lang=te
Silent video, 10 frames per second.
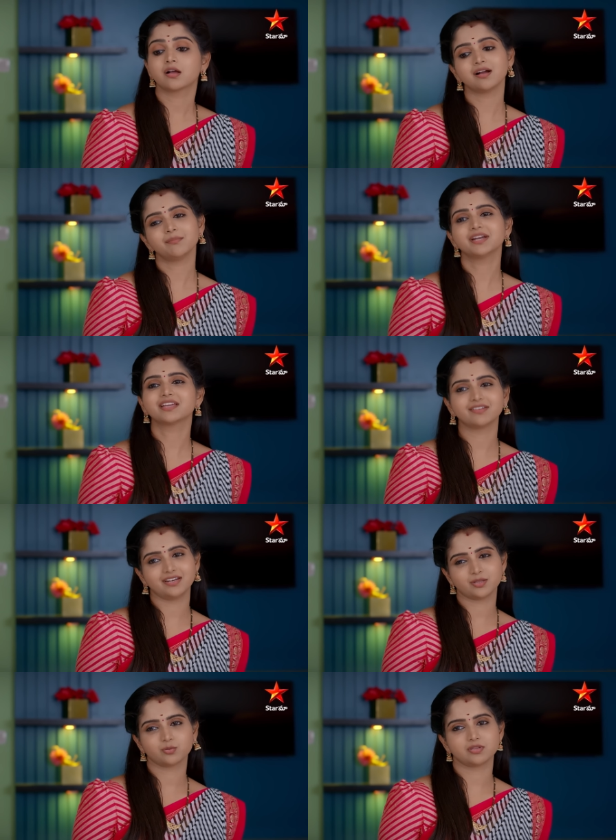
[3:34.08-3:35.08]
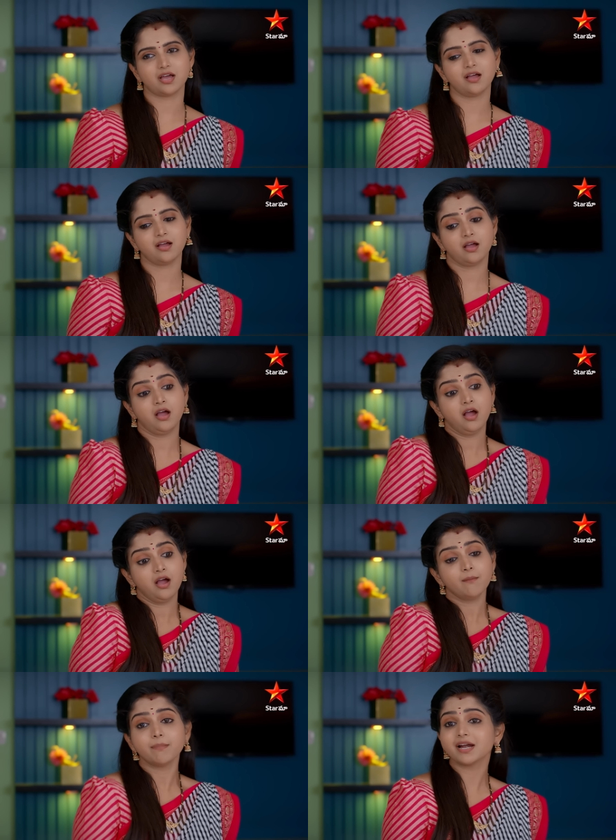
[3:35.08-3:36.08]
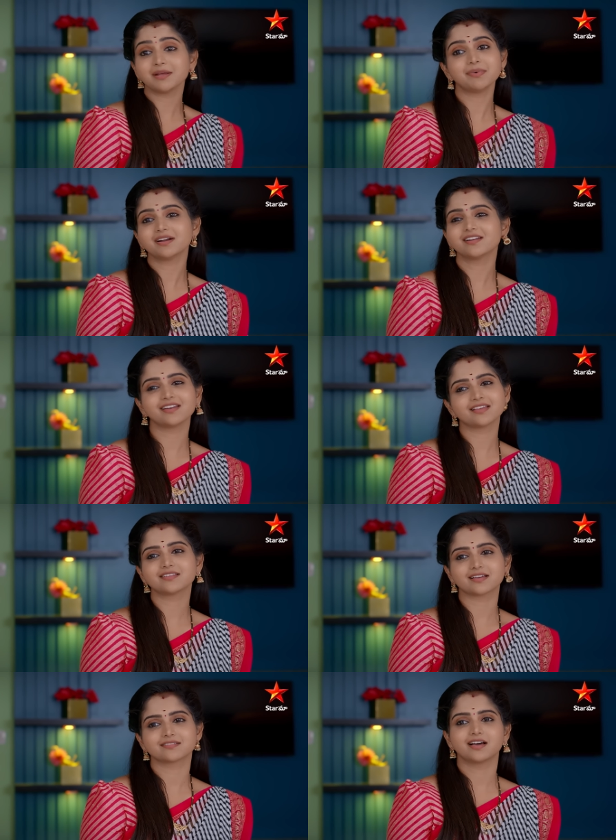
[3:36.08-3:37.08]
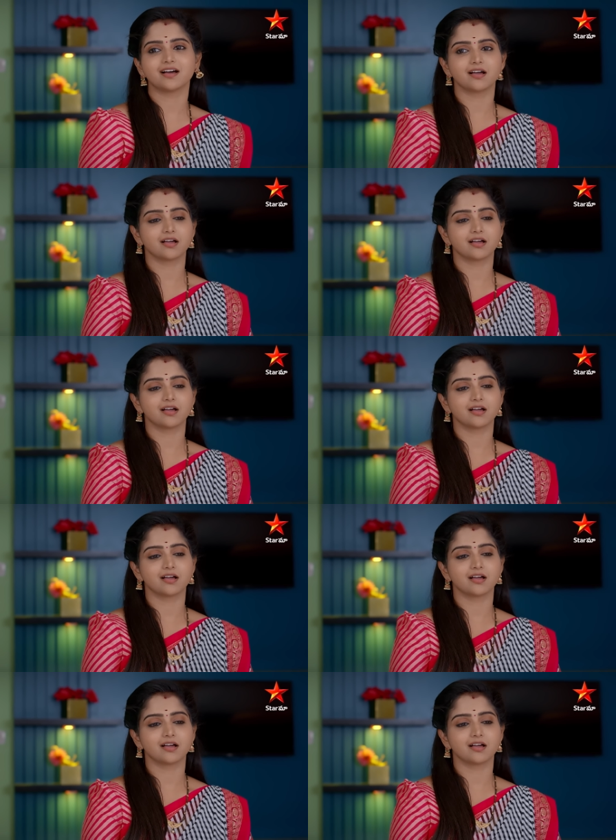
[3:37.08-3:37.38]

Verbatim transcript: కంపెనీకి వెళ్లేదుందా పని పట్టలేదు కదా